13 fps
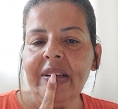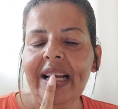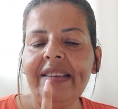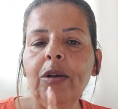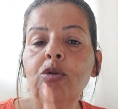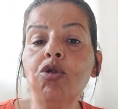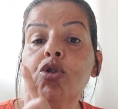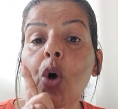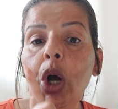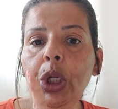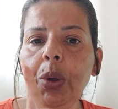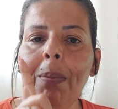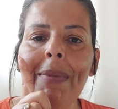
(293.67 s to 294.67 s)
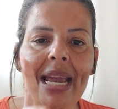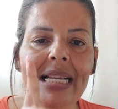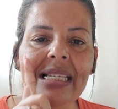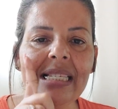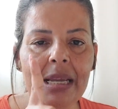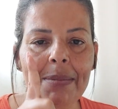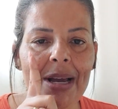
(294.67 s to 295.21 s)
Deve ter uns oito
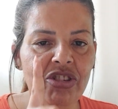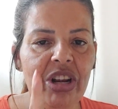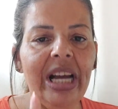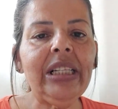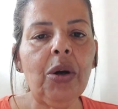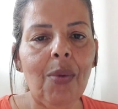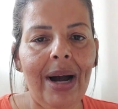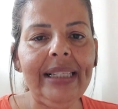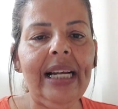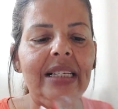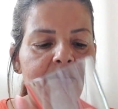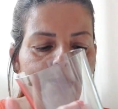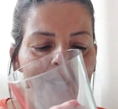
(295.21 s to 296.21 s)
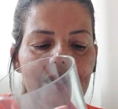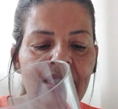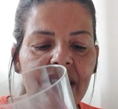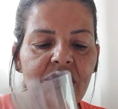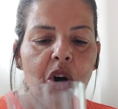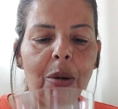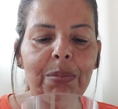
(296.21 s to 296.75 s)
meses que minha jarra tá guardada esperando
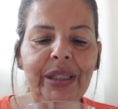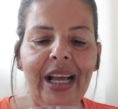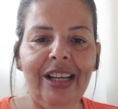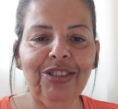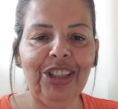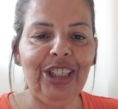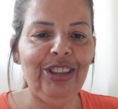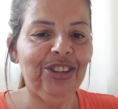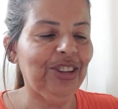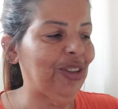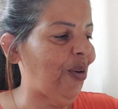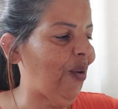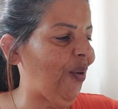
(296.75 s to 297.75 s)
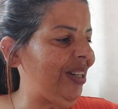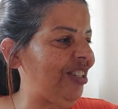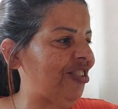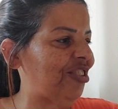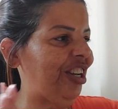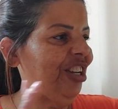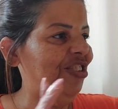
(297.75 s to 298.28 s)
esse copo, tá, gente? Olha,
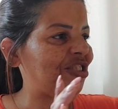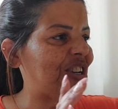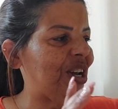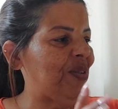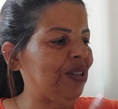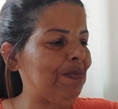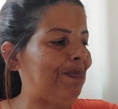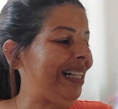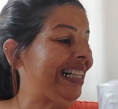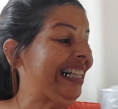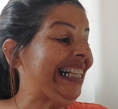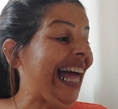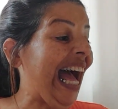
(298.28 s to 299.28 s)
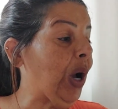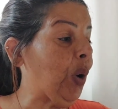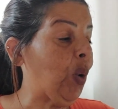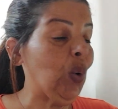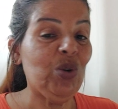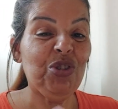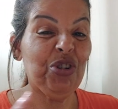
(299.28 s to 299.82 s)
gente, é um
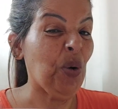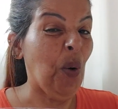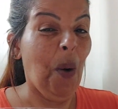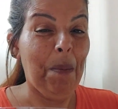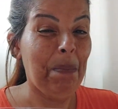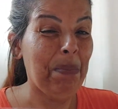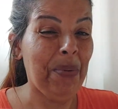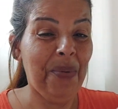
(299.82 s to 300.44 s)
espetáculo de copo.